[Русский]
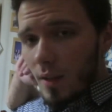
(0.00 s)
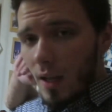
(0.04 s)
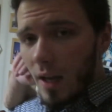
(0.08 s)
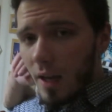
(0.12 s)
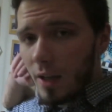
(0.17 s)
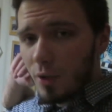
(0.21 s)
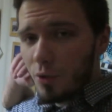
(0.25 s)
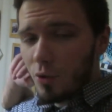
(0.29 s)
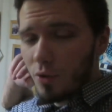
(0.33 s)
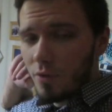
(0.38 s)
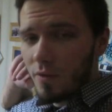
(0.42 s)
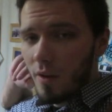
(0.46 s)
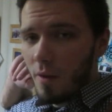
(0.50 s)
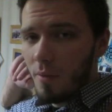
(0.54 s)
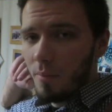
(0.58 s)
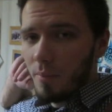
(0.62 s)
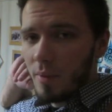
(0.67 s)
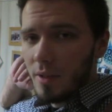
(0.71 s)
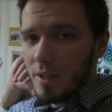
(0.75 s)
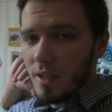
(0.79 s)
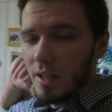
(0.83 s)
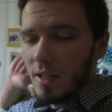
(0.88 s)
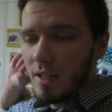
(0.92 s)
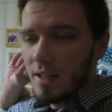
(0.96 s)
Хочу с вами
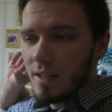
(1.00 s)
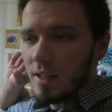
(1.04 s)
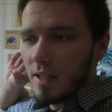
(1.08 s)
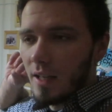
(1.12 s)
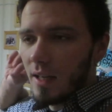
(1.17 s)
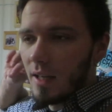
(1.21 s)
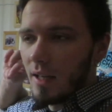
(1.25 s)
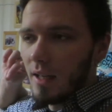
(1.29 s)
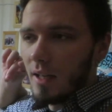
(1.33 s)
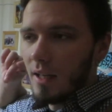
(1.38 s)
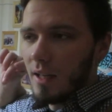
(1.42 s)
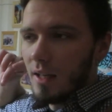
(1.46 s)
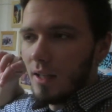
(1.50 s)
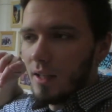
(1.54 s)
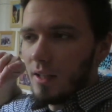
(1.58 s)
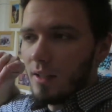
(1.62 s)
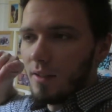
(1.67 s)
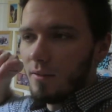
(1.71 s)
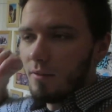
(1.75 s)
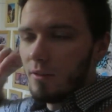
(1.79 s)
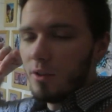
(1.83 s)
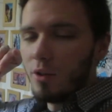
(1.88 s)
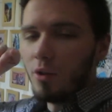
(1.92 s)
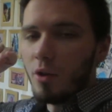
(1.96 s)
поделиться
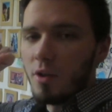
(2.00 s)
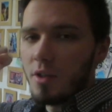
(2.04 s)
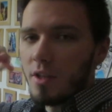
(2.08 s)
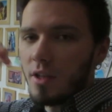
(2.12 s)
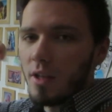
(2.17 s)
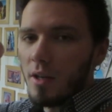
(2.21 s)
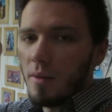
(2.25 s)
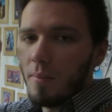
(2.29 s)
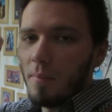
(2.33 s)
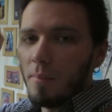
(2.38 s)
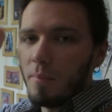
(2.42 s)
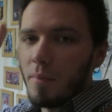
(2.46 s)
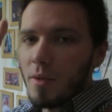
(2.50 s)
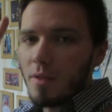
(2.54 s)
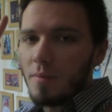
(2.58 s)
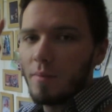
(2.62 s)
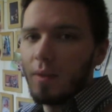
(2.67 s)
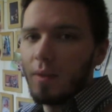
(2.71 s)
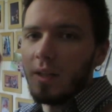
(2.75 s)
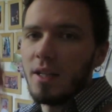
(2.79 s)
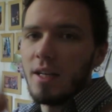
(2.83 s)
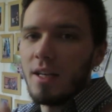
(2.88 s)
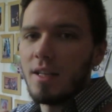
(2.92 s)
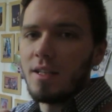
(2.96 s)
видосиком.
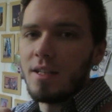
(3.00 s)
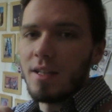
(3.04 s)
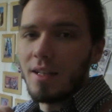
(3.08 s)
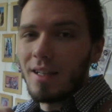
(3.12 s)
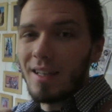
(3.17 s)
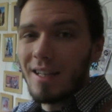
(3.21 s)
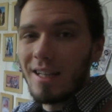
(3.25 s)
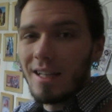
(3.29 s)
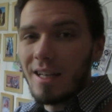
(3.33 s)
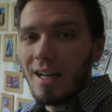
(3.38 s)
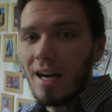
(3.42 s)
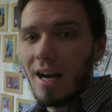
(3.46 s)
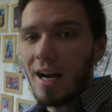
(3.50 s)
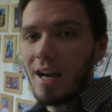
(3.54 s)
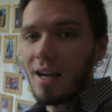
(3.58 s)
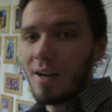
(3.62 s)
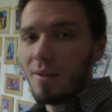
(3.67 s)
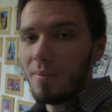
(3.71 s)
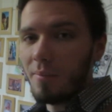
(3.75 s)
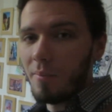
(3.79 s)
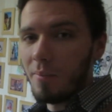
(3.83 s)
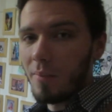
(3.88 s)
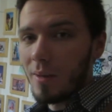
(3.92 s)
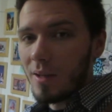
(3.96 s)
Посмотрите,
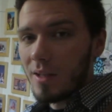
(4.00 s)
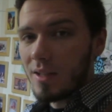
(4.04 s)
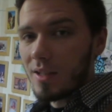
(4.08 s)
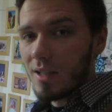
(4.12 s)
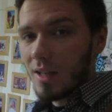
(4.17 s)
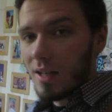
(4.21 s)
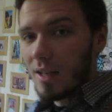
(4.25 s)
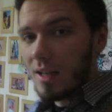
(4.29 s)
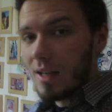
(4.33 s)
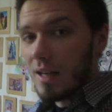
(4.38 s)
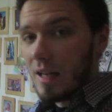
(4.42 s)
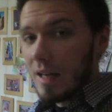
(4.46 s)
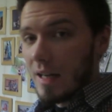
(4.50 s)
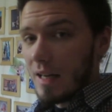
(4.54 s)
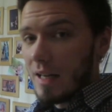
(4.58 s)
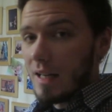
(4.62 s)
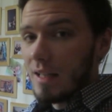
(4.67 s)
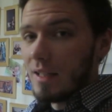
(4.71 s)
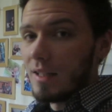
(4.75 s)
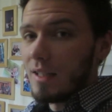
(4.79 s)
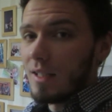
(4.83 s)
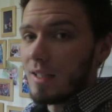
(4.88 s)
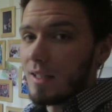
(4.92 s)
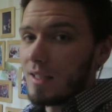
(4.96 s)
как быстро
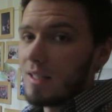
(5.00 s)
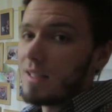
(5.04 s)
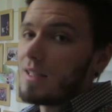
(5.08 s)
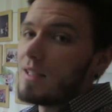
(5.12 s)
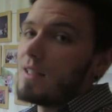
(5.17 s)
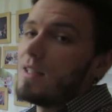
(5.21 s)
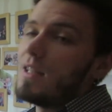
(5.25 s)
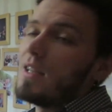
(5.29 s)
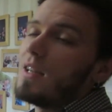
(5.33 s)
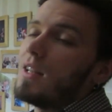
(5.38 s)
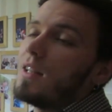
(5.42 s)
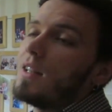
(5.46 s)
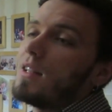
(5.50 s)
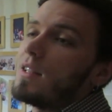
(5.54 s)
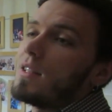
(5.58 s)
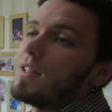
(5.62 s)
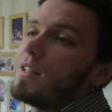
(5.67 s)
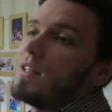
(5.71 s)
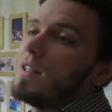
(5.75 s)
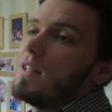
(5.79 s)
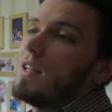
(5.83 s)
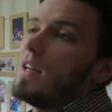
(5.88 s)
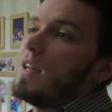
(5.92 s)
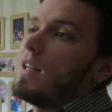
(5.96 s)
рендер
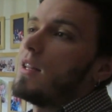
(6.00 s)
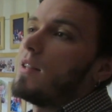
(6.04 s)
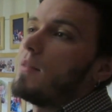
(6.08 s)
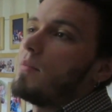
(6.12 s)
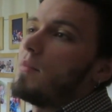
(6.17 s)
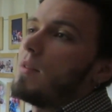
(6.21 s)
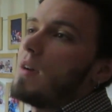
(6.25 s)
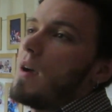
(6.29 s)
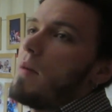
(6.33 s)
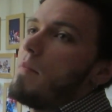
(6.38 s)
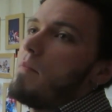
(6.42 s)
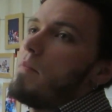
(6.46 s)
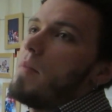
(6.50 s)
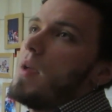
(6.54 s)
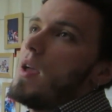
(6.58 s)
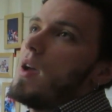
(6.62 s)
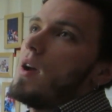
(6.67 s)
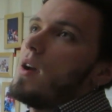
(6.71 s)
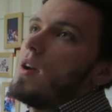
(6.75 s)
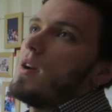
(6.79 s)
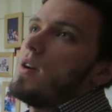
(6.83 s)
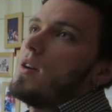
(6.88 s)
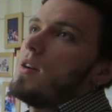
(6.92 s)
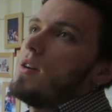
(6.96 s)
сделался на этом компе.
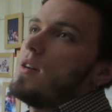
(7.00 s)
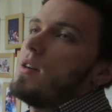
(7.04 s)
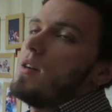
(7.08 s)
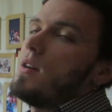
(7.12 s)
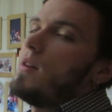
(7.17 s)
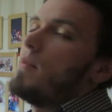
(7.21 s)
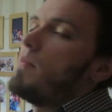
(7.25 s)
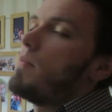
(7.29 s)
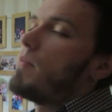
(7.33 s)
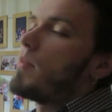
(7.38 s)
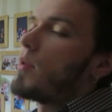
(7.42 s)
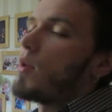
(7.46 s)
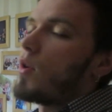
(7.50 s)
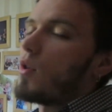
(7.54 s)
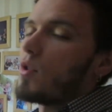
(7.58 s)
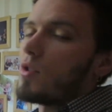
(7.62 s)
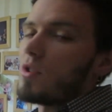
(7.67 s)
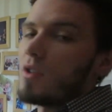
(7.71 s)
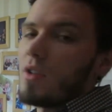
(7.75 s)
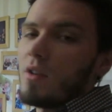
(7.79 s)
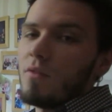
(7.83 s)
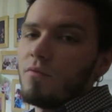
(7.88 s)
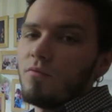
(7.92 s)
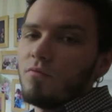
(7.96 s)

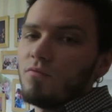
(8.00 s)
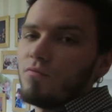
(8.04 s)
Просто.